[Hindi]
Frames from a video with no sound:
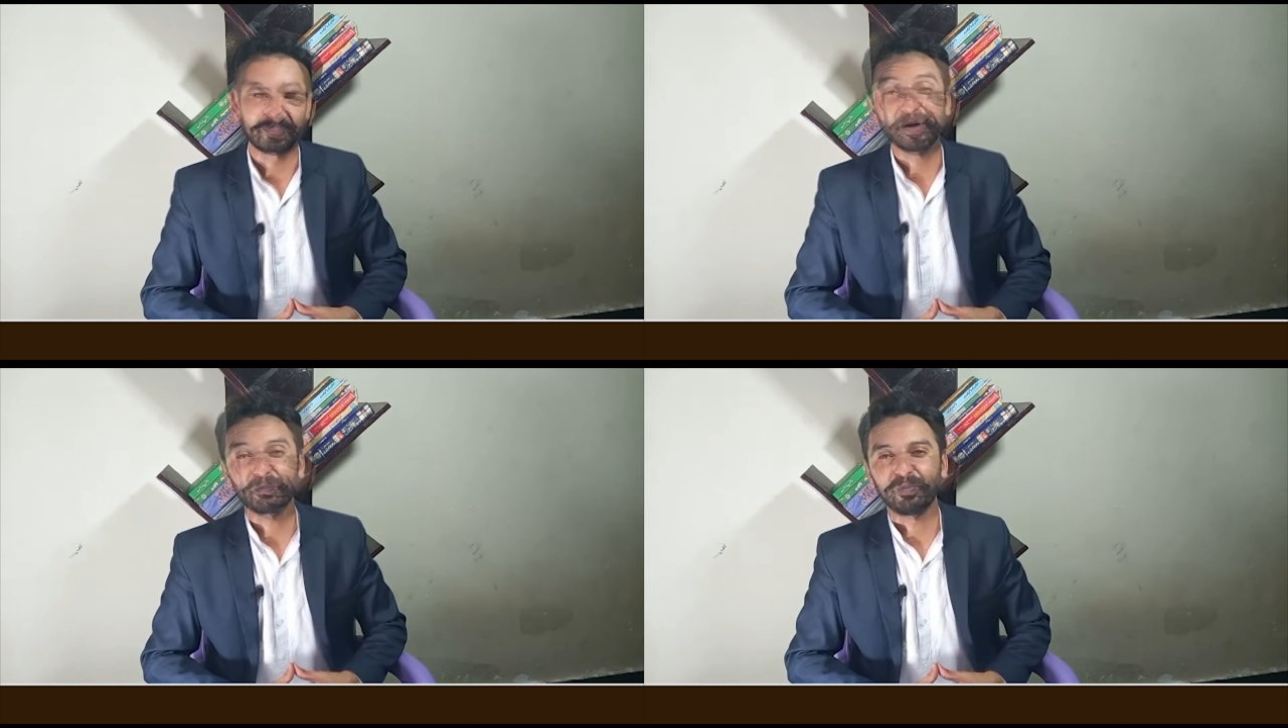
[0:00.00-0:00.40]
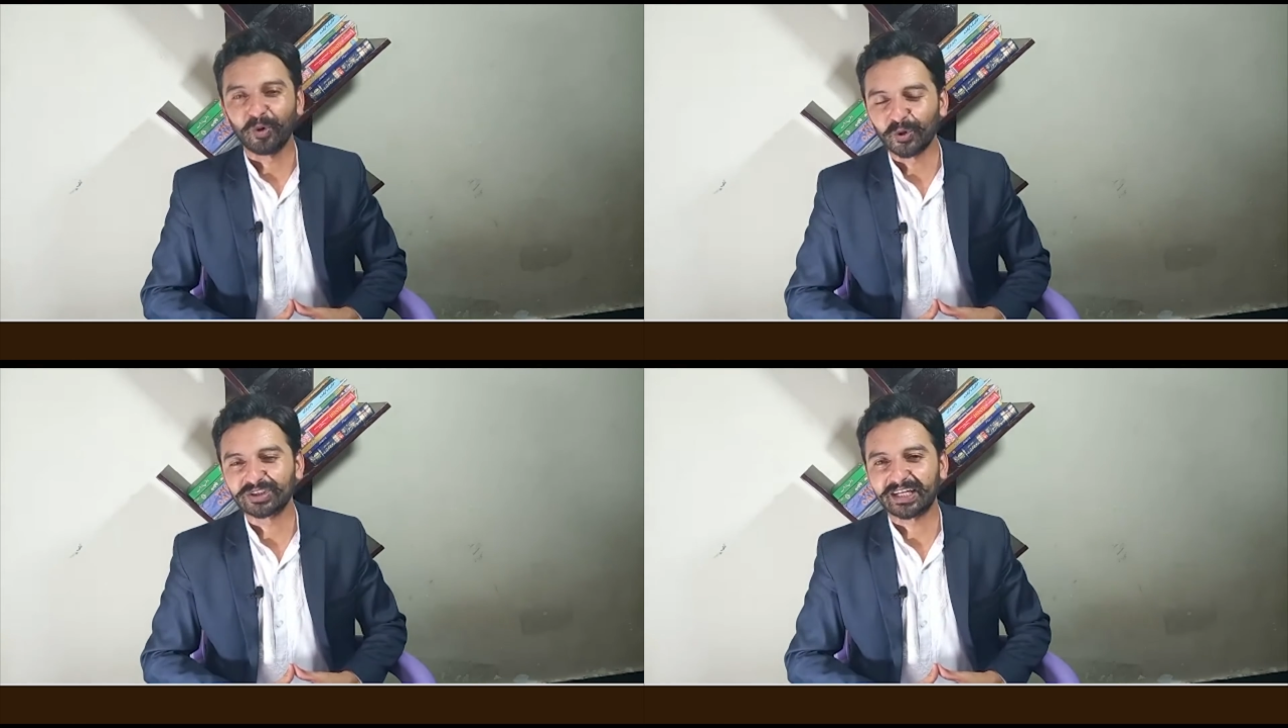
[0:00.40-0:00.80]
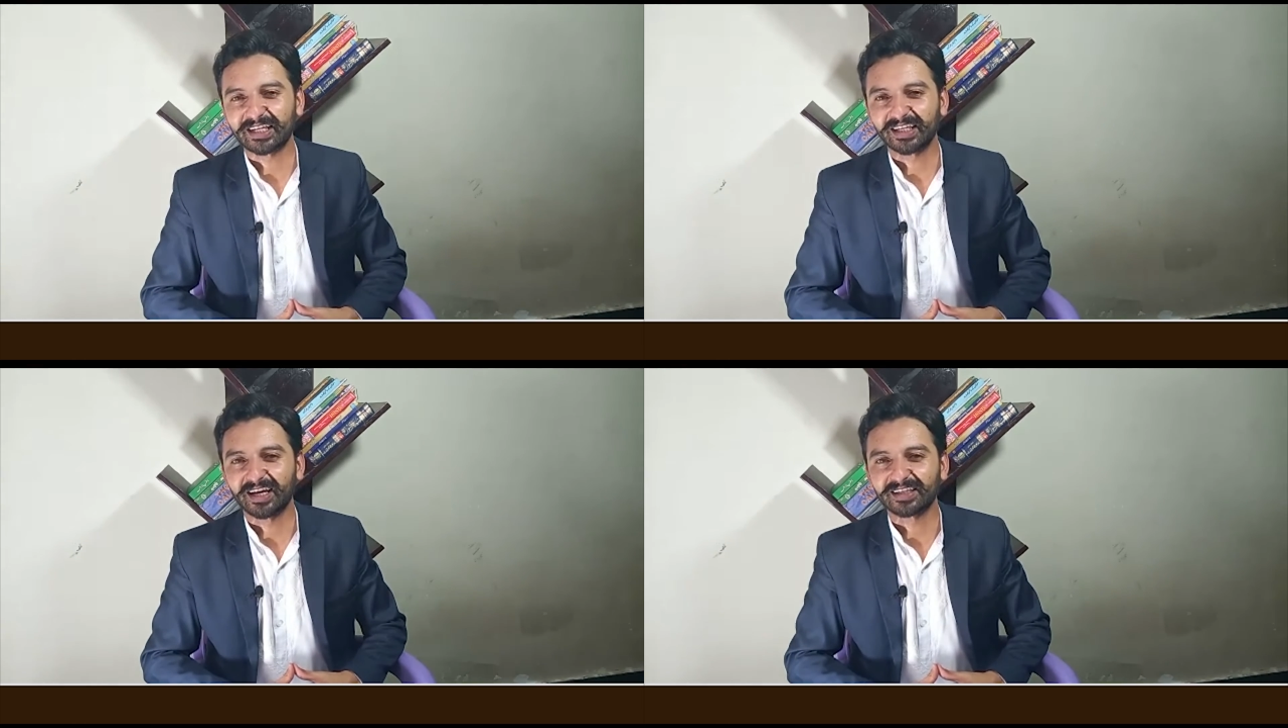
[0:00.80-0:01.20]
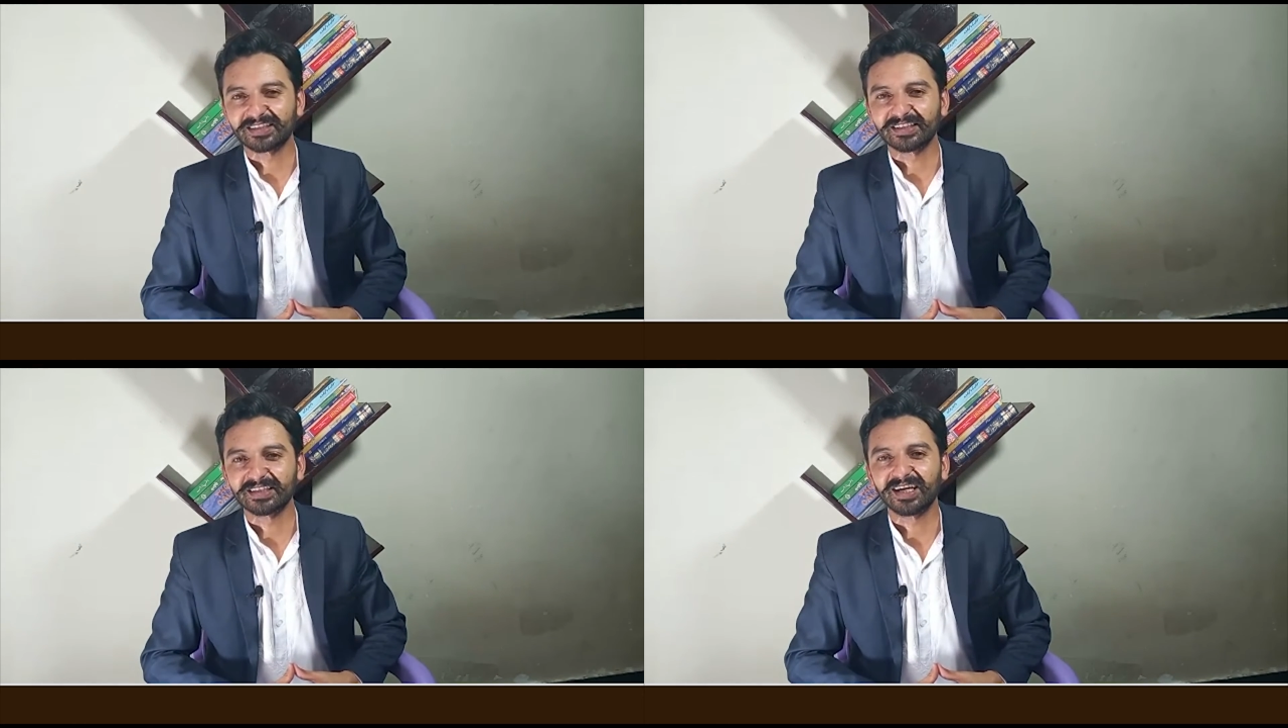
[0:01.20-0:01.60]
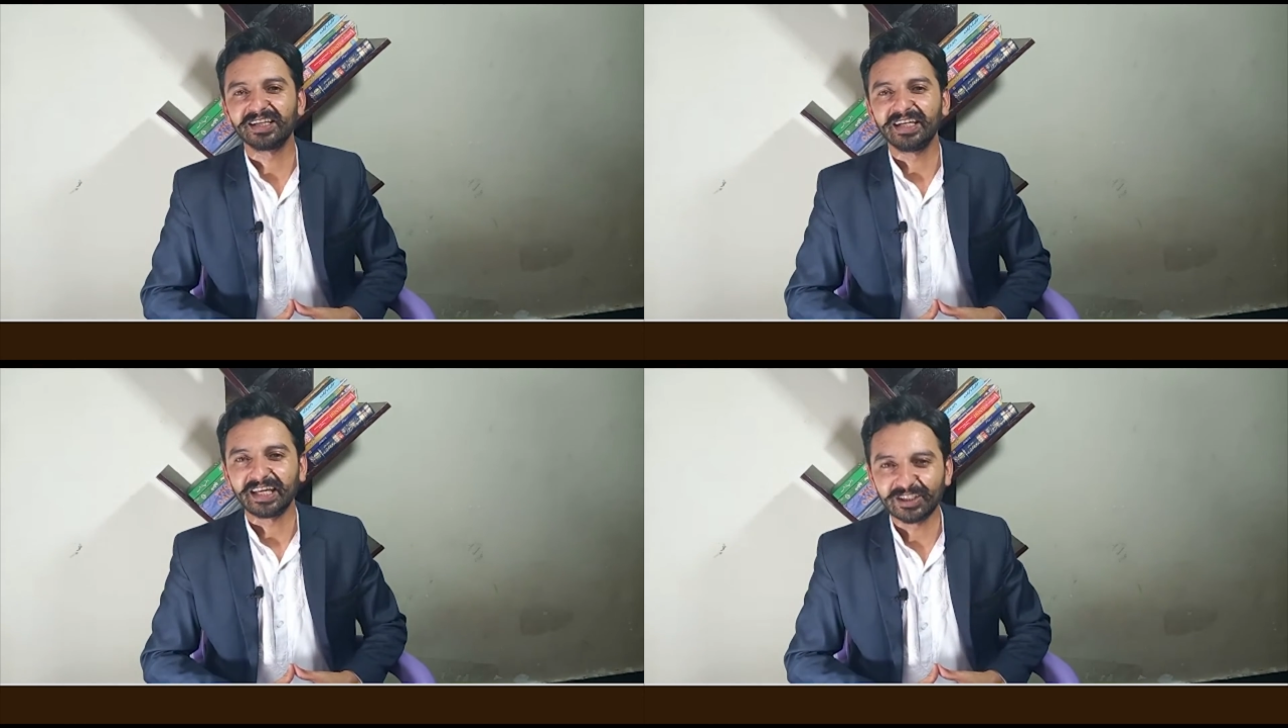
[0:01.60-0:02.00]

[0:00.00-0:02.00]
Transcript: अपना बहुत सारा ख्याल रखिएगा